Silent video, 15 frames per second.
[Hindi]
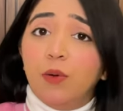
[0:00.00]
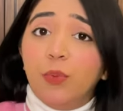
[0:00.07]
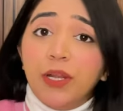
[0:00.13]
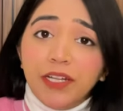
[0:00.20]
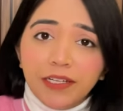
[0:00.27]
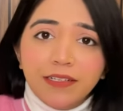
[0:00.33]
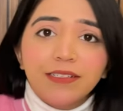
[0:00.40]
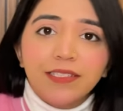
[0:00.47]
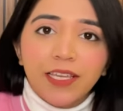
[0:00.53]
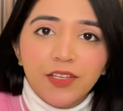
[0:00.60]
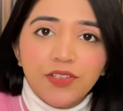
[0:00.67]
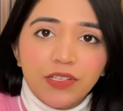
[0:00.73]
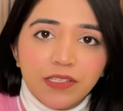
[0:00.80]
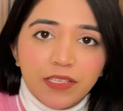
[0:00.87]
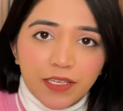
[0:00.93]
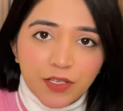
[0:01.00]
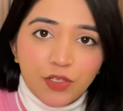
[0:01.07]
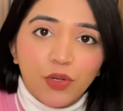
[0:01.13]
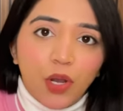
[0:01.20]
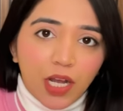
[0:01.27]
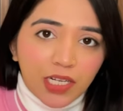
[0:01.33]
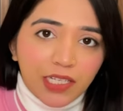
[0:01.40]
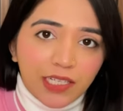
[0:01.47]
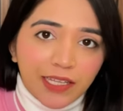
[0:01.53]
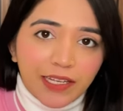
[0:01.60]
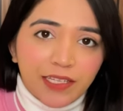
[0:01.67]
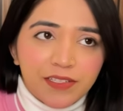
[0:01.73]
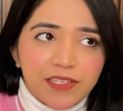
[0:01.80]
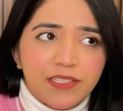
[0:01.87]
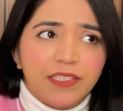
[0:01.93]
विंटर असेंशियल्स हैं जो ऑर्डर
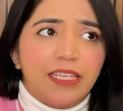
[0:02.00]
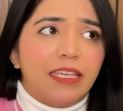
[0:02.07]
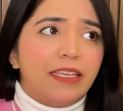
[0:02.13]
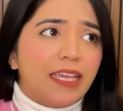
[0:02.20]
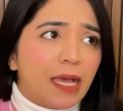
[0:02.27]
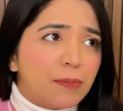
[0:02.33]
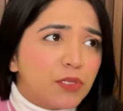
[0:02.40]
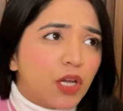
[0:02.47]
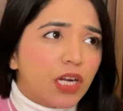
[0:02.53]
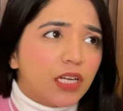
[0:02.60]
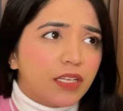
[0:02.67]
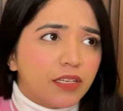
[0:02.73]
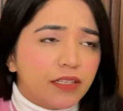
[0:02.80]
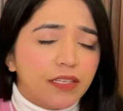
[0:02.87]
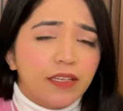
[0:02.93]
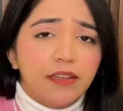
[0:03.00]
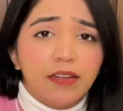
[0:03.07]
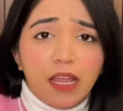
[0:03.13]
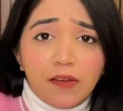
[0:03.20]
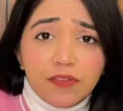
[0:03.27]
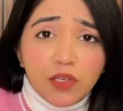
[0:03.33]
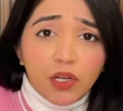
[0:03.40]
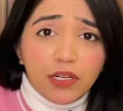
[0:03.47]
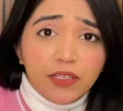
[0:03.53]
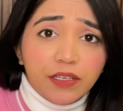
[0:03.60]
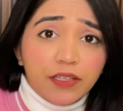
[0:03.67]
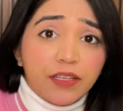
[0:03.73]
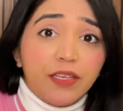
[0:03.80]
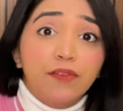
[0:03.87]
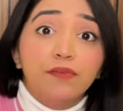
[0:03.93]
करे हैं जैसे कि कैप्स ऑर्डर करें हैं ग्लव्स ऑर्डर
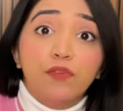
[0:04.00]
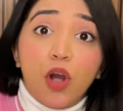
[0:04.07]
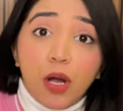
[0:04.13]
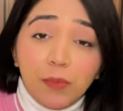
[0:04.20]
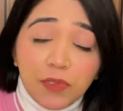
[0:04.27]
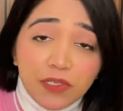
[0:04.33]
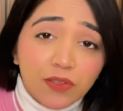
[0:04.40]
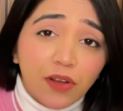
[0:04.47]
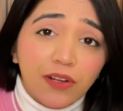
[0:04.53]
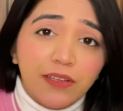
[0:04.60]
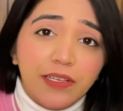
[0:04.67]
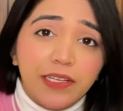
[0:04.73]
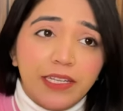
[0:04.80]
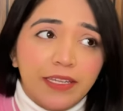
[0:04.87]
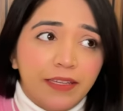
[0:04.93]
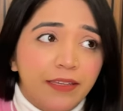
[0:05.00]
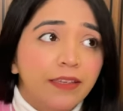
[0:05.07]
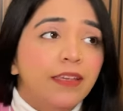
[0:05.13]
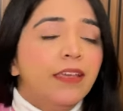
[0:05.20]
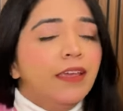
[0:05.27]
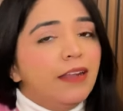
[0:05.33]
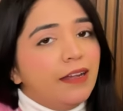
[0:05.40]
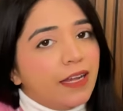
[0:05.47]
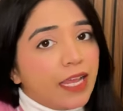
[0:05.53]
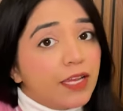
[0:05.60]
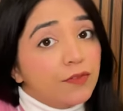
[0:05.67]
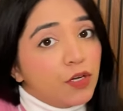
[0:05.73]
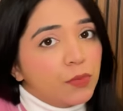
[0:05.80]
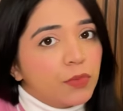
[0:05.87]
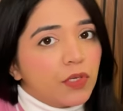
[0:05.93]
करें हैं वार्मर्स ऑर्डर करे हैं
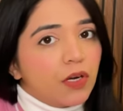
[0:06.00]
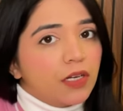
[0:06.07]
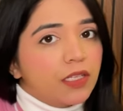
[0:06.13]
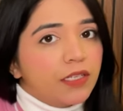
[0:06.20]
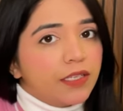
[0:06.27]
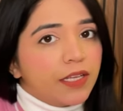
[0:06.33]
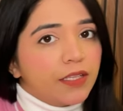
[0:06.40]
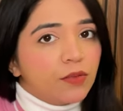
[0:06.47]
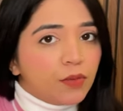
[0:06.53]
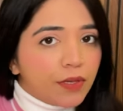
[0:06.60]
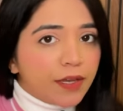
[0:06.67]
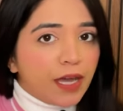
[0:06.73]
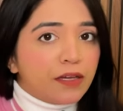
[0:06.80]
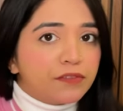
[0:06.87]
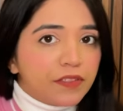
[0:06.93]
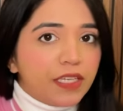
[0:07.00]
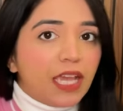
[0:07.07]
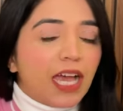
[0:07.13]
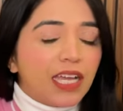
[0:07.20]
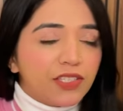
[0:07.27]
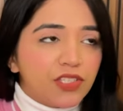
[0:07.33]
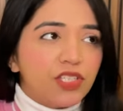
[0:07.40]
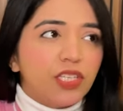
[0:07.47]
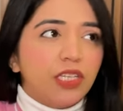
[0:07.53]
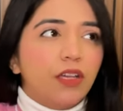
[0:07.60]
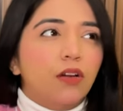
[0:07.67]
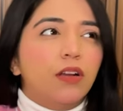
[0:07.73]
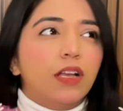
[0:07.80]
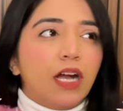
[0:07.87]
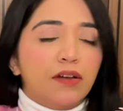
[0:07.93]
लेग वार्मर ऑर्डर करा है तो काफ़ी अच्छी
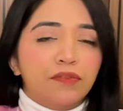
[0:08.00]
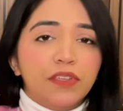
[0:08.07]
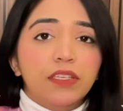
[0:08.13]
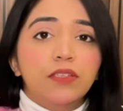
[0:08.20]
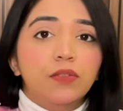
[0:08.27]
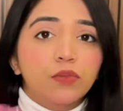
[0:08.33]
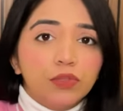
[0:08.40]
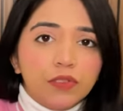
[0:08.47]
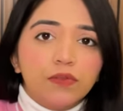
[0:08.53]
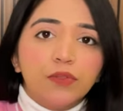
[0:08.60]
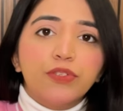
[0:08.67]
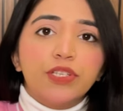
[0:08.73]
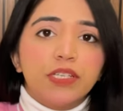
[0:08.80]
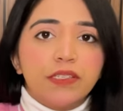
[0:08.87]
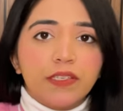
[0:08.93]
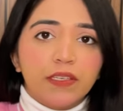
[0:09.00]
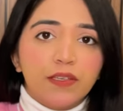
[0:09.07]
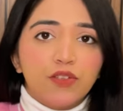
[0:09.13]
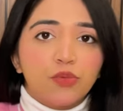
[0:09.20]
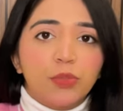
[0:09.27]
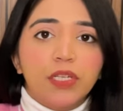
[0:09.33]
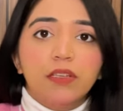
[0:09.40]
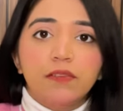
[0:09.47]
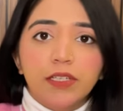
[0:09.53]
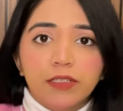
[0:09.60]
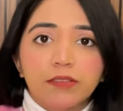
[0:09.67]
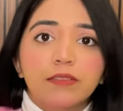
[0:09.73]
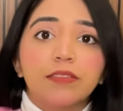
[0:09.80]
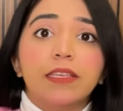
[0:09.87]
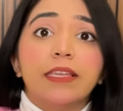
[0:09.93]
और काफ़ी यूजफुल चीज़ें हैं जो मैंने
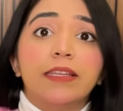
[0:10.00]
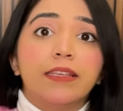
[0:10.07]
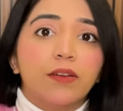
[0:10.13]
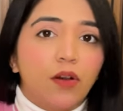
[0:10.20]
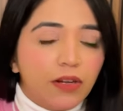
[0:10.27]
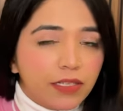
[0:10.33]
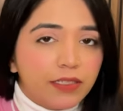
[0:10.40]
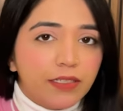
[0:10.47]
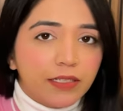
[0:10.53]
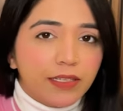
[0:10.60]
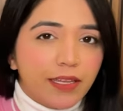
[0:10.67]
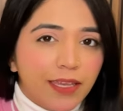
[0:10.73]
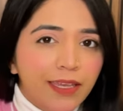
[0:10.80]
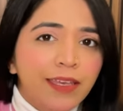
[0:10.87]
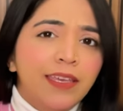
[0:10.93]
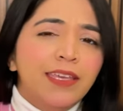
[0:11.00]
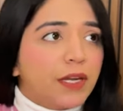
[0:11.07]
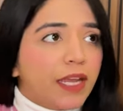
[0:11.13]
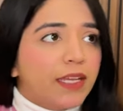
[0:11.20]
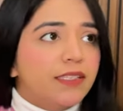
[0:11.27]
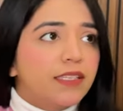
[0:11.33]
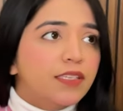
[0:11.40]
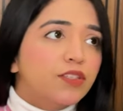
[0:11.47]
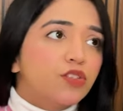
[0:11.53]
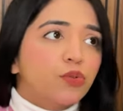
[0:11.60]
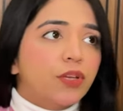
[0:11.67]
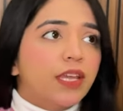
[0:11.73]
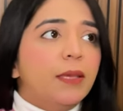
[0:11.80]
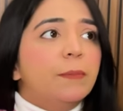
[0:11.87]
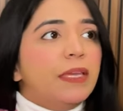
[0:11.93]
विंटर्स के लिए ऑर्डर करी हैं प्राइजेस
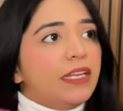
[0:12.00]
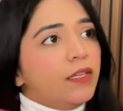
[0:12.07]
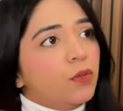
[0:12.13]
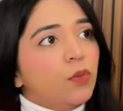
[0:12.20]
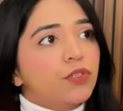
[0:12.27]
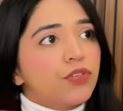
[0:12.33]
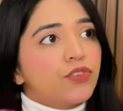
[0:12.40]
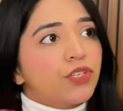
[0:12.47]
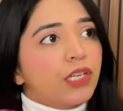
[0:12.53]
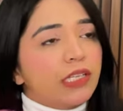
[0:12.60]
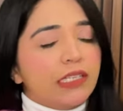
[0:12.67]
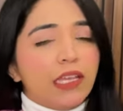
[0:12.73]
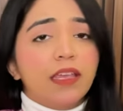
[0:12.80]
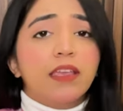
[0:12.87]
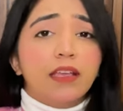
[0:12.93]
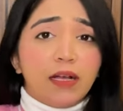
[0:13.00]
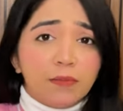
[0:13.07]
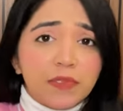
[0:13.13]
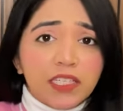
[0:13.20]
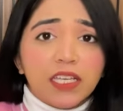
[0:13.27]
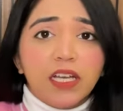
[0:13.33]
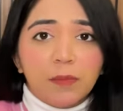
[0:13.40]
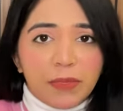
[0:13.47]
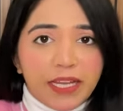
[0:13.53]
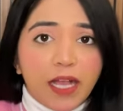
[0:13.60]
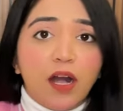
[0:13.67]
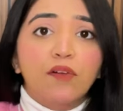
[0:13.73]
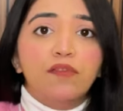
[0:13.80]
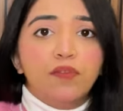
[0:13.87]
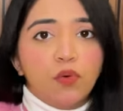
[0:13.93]
जो है मैंने कोशिश करी है कम से कम लाइक
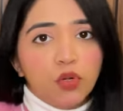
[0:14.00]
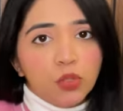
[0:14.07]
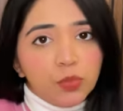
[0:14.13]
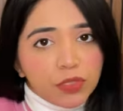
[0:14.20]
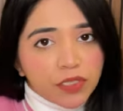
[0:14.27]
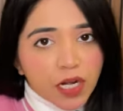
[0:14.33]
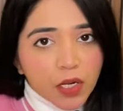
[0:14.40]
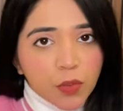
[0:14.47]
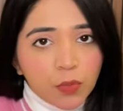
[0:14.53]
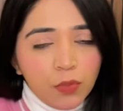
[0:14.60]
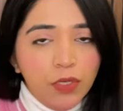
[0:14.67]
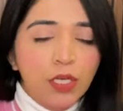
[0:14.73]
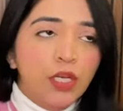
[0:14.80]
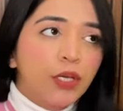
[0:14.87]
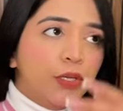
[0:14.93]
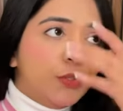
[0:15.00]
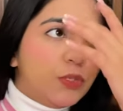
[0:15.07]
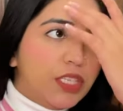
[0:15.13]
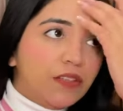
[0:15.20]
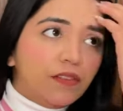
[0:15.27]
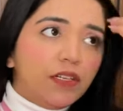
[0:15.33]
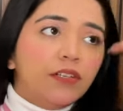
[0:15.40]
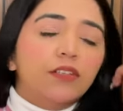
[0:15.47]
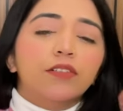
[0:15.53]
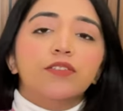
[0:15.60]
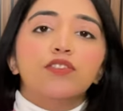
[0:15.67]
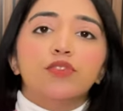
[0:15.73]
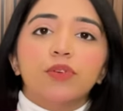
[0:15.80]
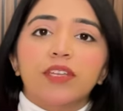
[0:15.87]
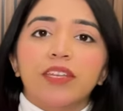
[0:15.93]
अफोर्डेबल रखूँ क्योंकि
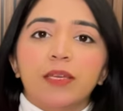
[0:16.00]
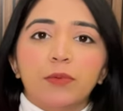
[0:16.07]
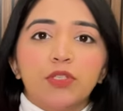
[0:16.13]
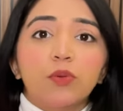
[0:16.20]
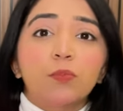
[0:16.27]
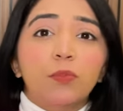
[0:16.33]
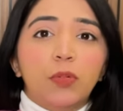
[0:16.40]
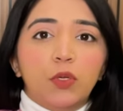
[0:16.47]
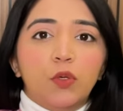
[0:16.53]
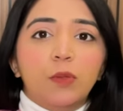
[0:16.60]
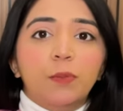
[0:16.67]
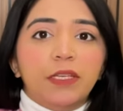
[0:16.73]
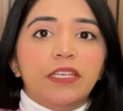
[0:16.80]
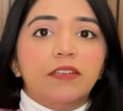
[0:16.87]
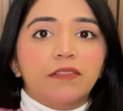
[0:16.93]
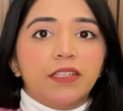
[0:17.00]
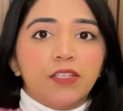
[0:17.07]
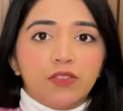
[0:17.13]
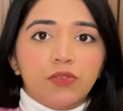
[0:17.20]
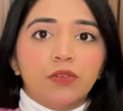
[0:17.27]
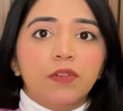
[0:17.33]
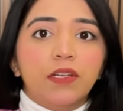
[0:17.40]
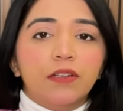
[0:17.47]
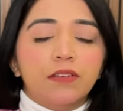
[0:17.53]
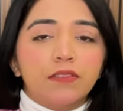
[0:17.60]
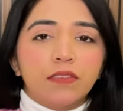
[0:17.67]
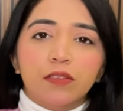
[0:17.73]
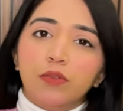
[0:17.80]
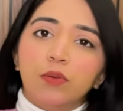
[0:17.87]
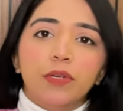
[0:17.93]
विंटर्स जो हैं अभी जो बिल्कुल पीक वाली जो
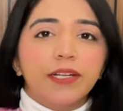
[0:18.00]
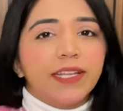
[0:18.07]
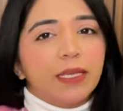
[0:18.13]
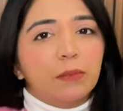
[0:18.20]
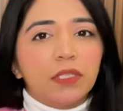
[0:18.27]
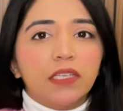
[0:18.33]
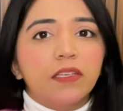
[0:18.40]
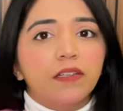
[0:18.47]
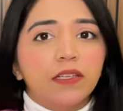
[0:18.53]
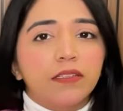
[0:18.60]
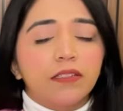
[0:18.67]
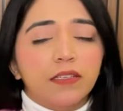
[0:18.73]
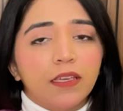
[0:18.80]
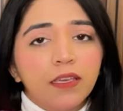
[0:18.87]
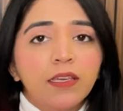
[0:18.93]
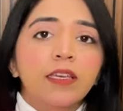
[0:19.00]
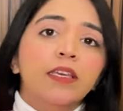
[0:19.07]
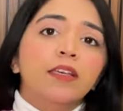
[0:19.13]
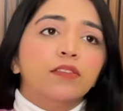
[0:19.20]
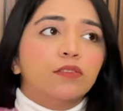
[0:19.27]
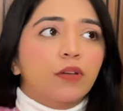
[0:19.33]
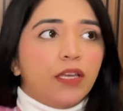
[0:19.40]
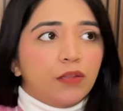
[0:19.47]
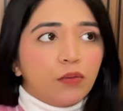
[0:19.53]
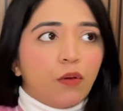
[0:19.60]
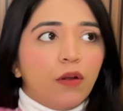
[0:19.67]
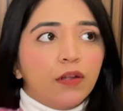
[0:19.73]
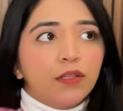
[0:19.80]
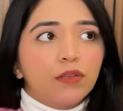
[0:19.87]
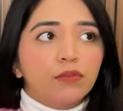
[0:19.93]
विंटर्स हैं थोड़े टाइम तक ही रहती हैं सो आई
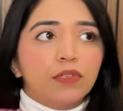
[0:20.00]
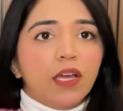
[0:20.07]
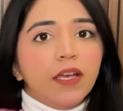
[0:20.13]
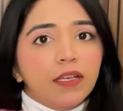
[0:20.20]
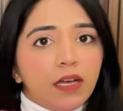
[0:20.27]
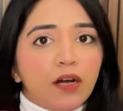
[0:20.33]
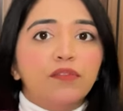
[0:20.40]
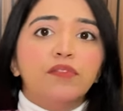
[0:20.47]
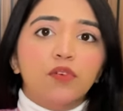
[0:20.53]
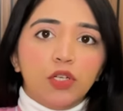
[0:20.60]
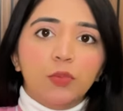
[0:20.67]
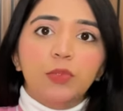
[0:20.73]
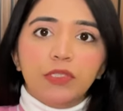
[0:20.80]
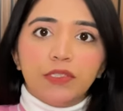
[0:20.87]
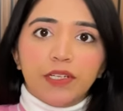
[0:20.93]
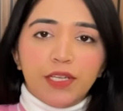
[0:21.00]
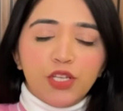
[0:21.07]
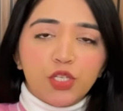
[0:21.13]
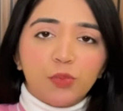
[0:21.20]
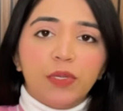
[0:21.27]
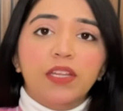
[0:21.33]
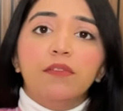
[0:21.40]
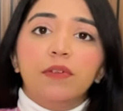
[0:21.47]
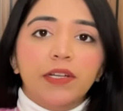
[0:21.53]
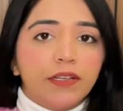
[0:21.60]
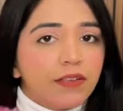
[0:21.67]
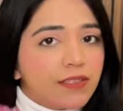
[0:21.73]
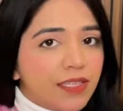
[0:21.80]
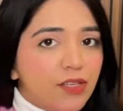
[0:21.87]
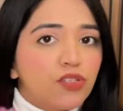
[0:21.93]
थॉट क्यों ना अफोर्डेबल रेंज में
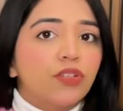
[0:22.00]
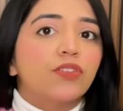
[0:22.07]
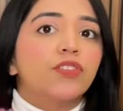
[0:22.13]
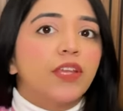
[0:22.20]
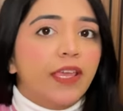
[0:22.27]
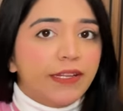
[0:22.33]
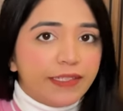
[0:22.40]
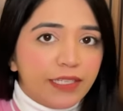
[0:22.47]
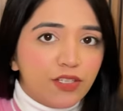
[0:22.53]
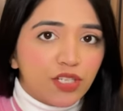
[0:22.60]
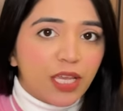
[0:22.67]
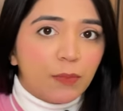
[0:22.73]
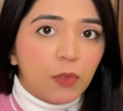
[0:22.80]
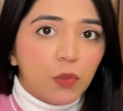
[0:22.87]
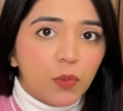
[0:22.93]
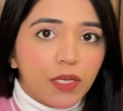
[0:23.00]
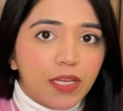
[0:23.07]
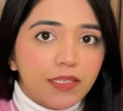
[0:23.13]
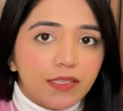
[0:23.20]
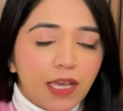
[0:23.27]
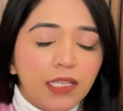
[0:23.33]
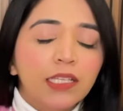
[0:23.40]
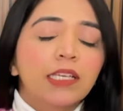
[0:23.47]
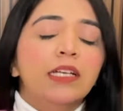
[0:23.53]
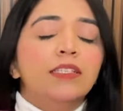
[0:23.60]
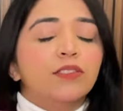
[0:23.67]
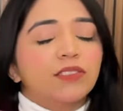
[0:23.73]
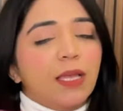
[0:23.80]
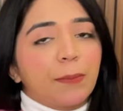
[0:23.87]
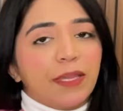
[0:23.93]
विंटर असेंशियल शेयर किए जाएं आप लोगों के साथ
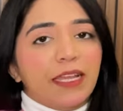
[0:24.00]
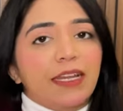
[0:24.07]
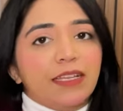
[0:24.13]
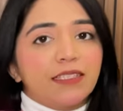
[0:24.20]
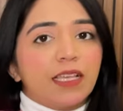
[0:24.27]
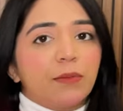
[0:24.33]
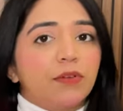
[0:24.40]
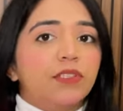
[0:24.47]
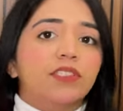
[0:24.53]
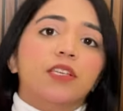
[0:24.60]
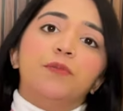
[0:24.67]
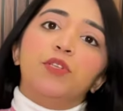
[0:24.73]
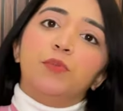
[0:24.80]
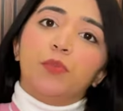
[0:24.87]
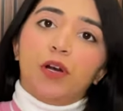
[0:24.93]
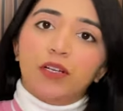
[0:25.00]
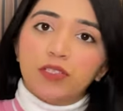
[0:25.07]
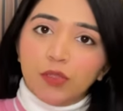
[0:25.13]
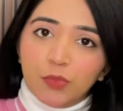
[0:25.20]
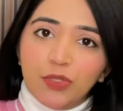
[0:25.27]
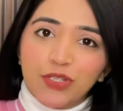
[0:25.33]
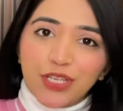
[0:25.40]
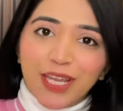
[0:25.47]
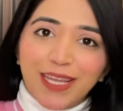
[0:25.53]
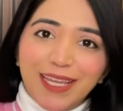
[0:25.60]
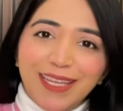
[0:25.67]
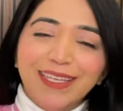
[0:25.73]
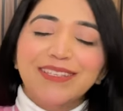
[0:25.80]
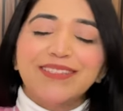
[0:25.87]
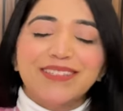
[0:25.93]
सो so, सबके लिंक्स आपको डिस्क्रिप्शन बॉक्स में मिल
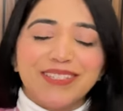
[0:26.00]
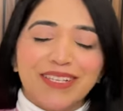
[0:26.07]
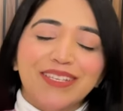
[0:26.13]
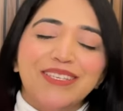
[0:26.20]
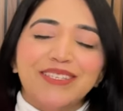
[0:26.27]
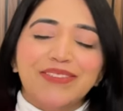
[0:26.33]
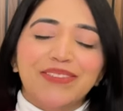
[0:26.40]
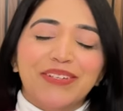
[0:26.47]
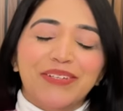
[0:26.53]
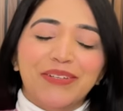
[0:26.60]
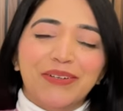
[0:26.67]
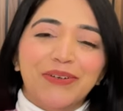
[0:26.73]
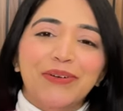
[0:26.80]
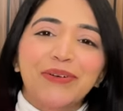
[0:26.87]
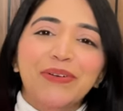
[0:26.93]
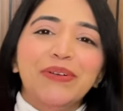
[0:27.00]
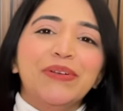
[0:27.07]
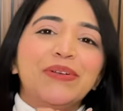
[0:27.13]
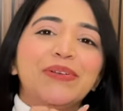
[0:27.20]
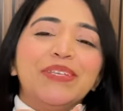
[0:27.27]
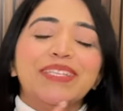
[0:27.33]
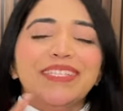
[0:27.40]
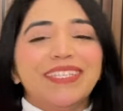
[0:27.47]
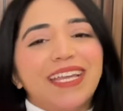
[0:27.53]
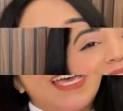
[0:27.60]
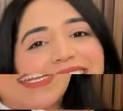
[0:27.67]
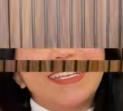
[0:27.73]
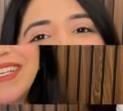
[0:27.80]
जाएंगे सो so, जल्दी से वीडियो को that